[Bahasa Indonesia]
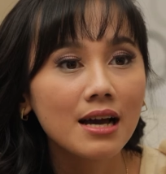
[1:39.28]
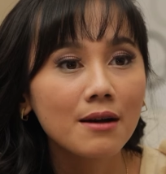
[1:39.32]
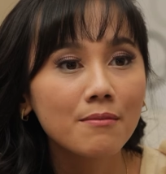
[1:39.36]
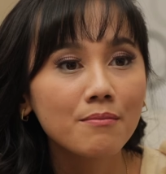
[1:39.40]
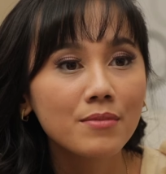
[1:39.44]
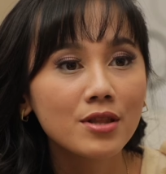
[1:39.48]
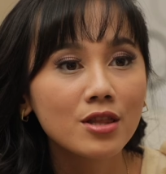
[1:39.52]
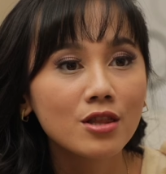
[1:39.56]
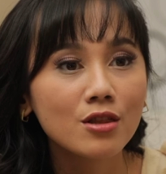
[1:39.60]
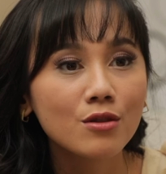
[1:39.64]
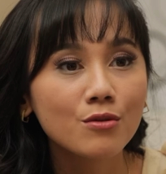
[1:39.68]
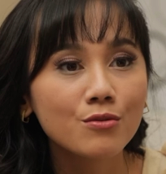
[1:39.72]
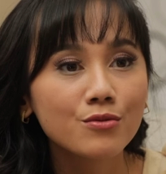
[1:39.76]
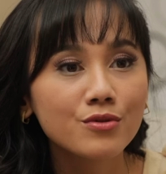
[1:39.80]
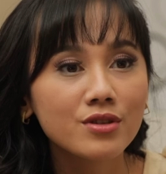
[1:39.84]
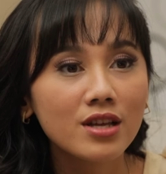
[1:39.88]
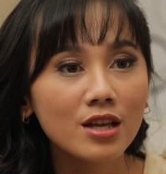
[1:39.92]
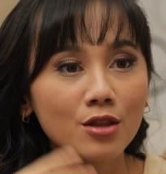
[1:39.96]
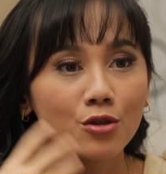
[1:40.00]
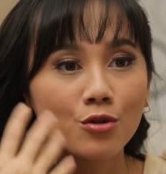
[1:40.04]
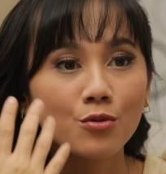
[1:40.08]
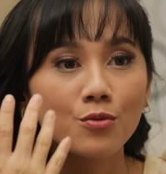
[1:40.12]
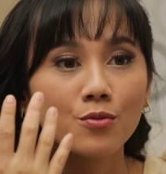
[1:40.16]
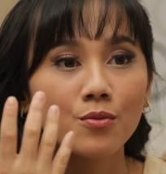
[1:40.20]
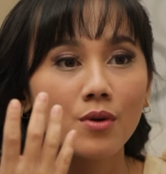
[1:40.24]
yang
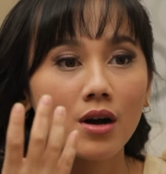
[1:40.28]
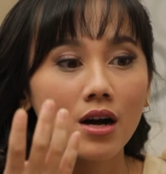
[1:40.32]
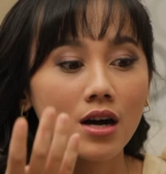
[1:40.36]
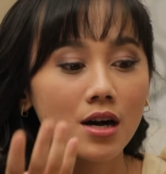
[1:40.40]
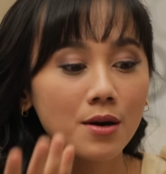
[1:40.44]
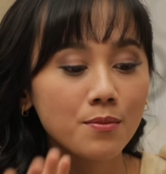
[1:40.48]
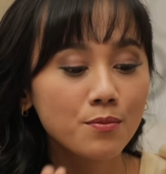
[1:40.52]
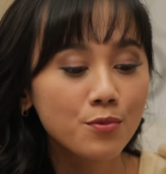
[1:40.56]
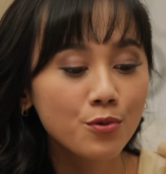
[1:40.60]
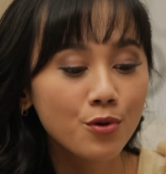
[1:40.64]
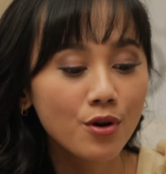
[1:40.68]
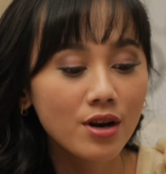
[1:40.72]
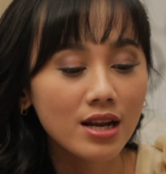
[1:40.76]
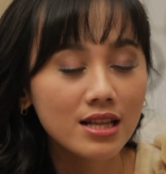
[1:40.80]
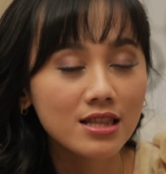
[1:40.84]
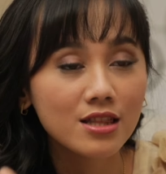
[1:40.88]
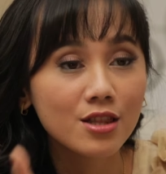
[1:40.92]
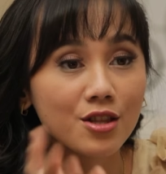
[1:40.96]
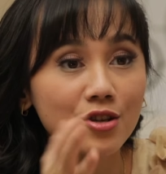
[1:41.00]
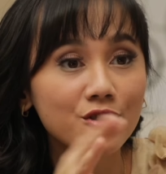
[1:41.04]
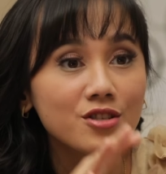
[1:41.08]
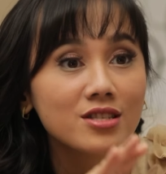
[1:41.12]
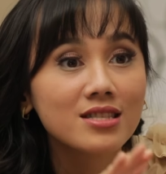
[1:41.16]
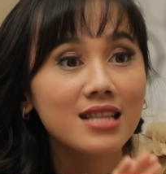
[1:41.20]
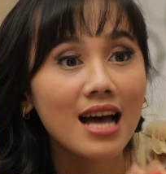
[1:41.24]
bentuknya tuh uh, bulat
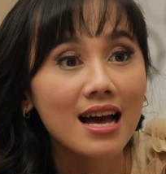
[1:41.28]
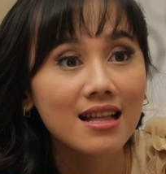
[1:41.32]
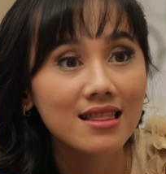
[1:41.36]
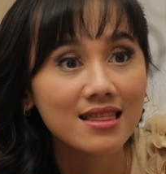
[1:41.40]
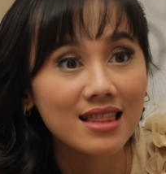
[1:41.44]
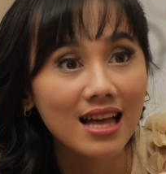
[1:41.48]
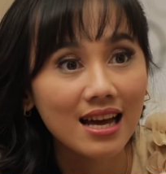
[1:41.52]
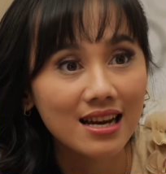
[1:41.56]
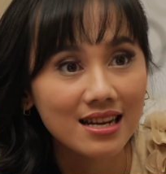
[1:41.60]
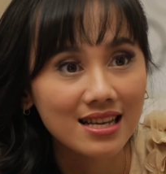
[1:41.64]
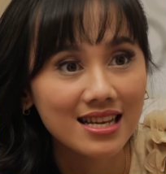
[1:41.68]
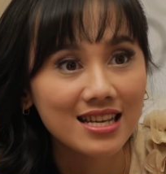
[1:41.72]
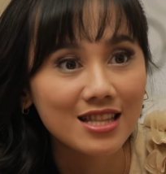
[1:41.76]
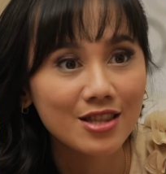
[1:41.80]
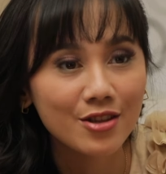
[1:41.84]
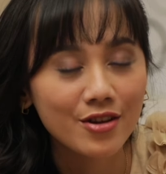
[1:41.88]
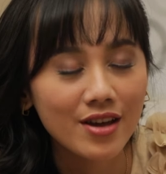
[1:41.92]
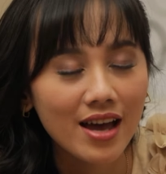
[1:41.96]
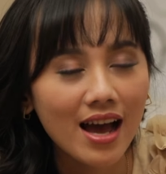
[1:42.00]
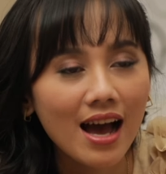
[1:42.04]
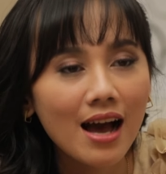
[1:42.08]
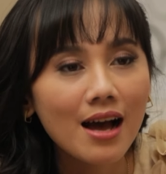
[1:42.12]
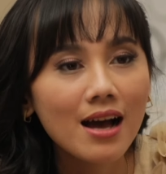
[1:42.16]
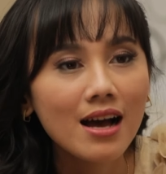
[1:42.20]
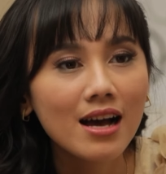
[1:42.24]
terus datar gitu
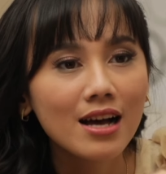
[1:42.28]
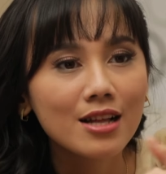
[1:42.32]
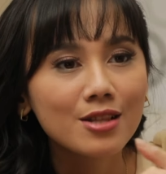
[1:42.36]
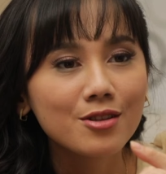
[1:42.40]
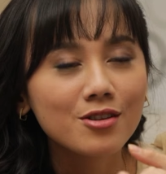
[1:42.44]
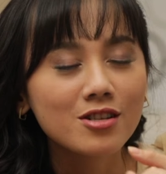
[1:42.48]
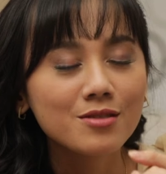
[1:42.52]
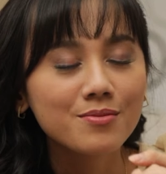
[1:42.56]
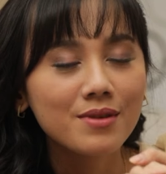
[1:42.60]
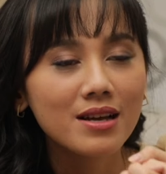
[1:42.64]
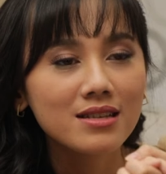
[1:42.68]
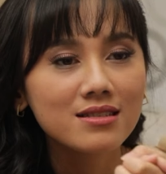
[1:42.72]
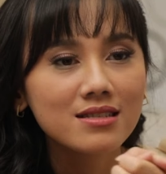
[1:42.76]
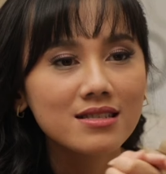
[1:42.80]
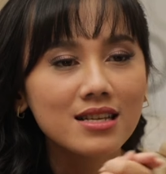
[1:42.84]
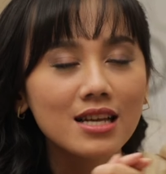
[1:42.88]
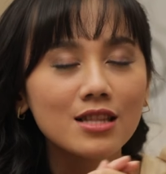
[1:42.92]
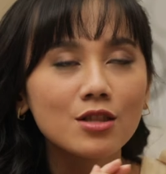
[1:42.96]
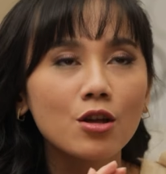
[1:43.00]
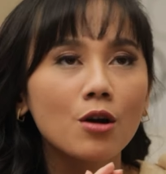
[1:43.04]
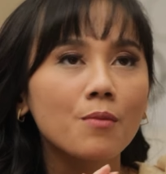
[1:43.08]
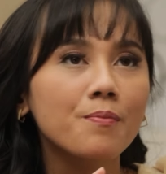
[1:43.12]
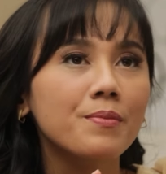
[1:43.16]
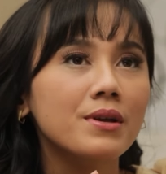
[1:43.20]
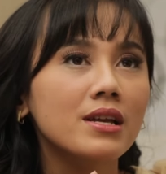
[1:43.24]
ya. Terus
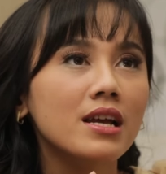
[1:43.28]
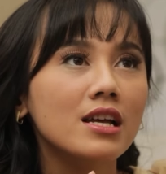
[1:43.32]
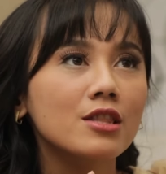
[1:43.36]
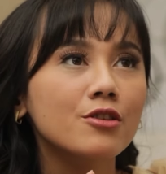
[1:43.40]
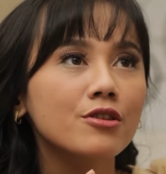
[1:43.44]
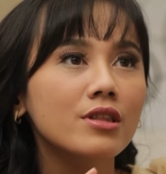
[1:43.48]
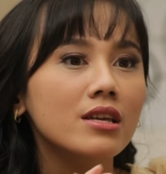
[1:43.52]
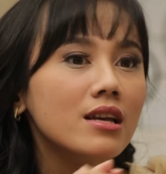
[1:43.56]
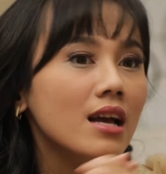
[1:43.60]
biasanya toppingnya tuh